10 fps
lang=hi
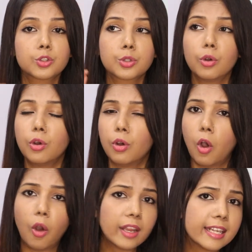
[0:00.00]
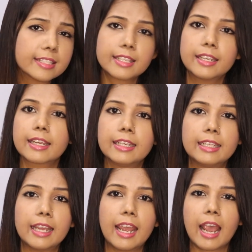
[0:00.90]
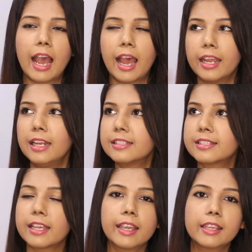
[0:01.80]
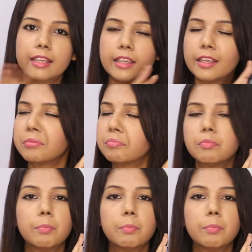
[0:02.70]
सो ऑयली स्किन के लिए आयल से कि